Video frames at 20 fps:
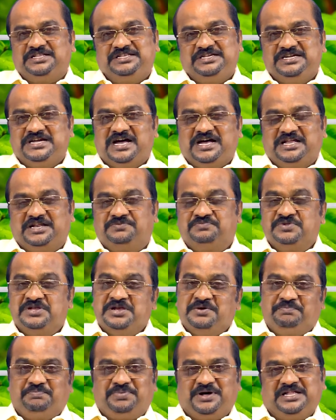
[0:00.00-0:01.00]
அதிகாரம்
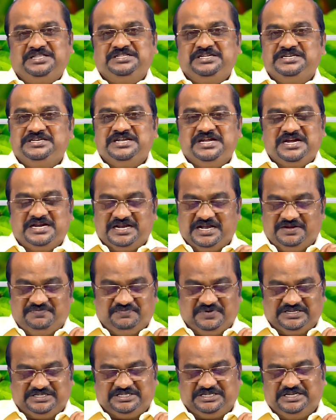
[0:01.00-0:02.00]
பதினேழாம்
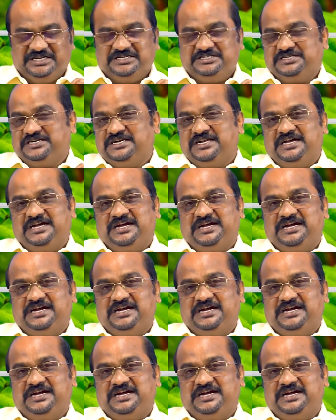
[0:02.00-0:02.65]
வசனத்தில்